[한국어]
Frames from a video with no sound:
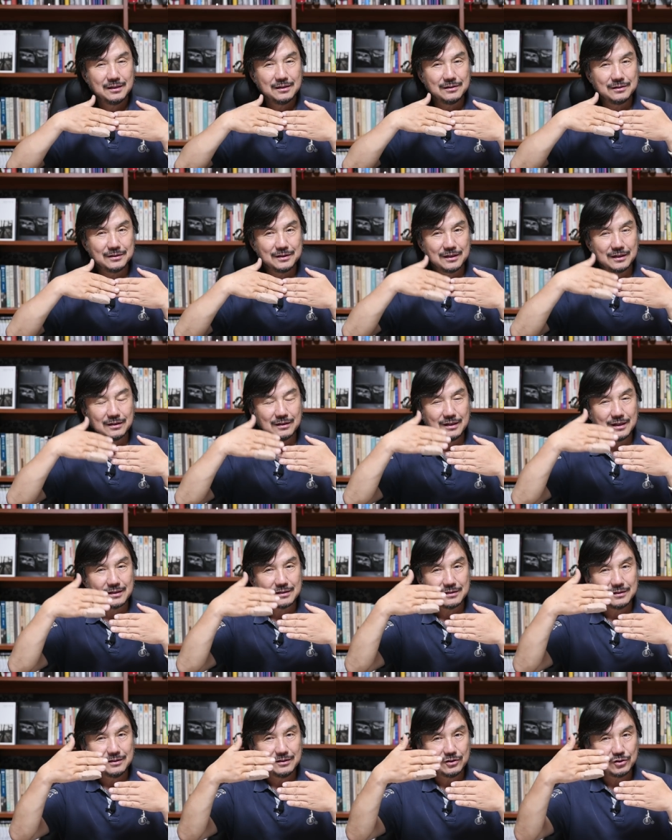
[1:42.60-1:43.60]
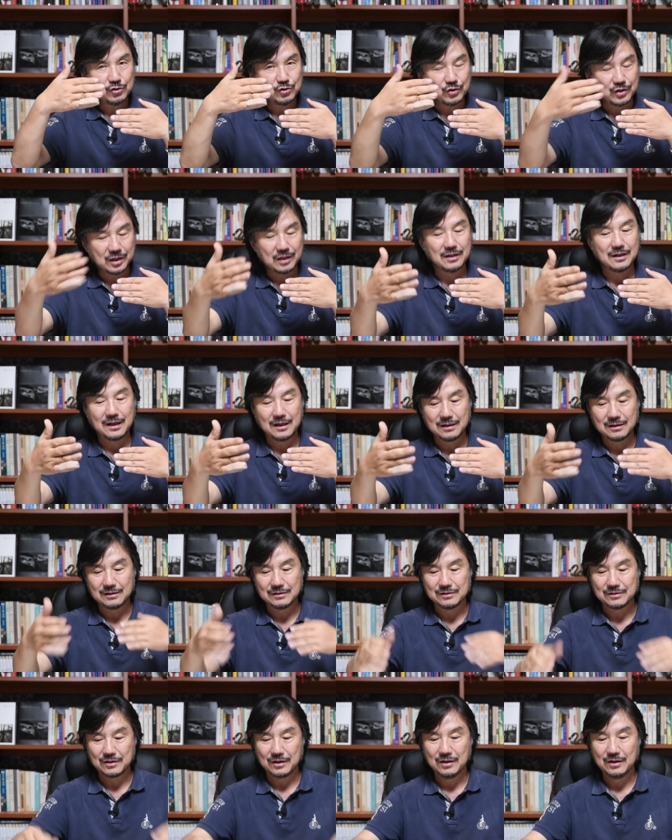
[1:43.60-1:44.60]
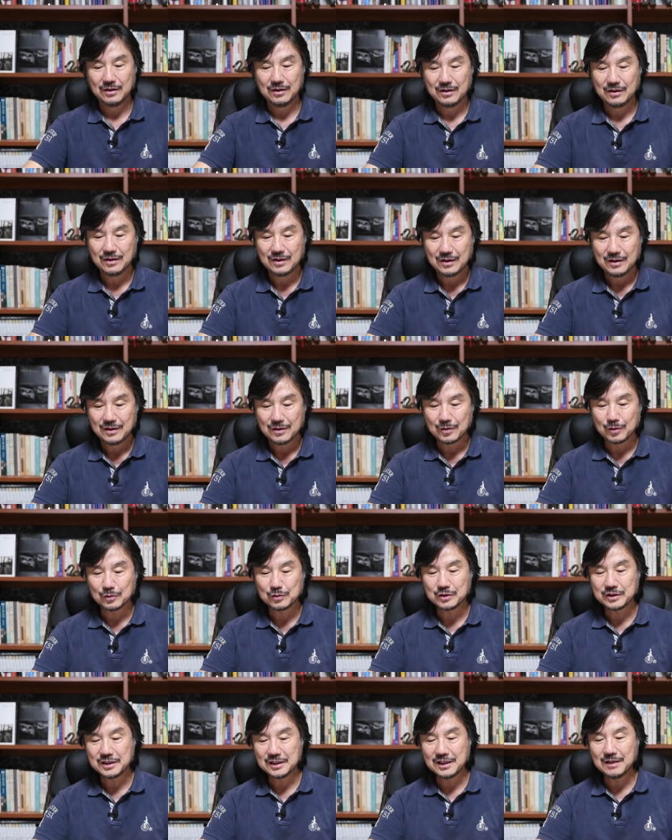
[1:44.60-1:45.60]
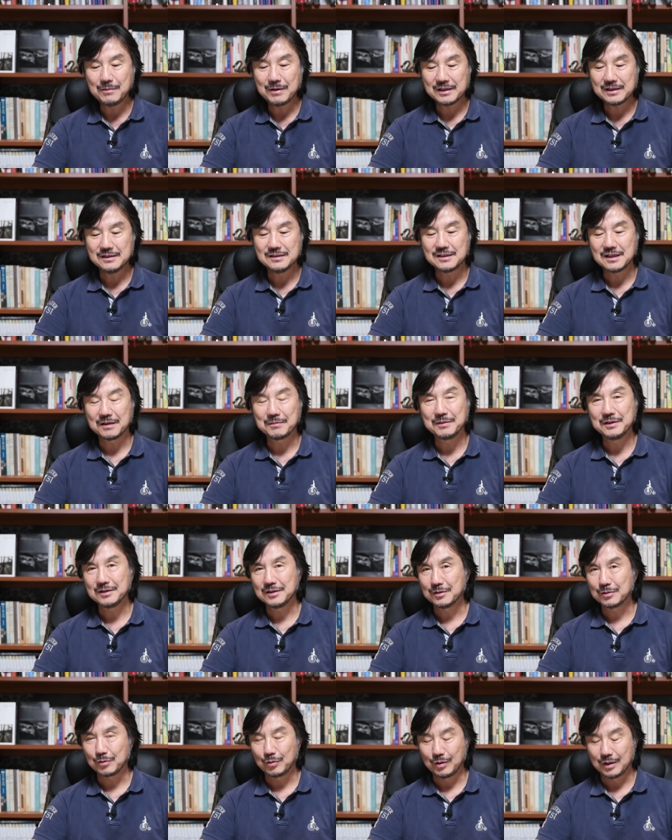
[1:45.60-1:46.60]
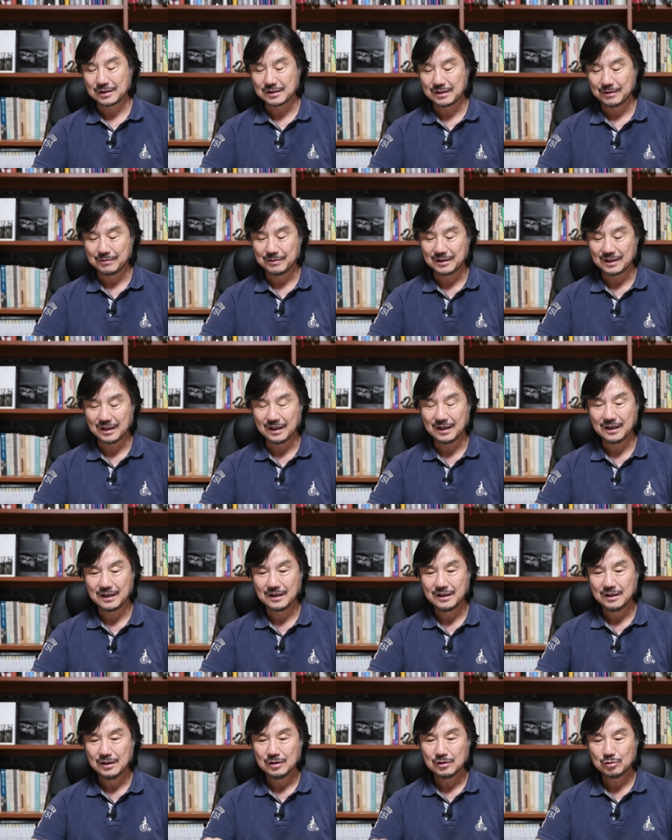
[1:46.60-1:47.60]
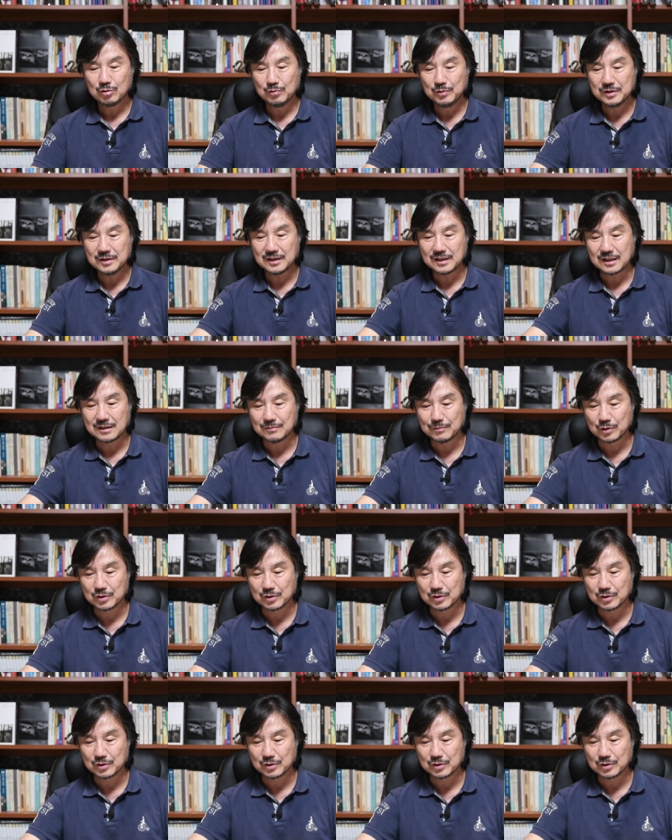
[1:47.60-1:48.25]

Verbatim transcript: 의식을 해서 슈팅을 하는 거죠. 어떻게 기가 막힌 장면들을 골라서 합니다. 두 번째 사진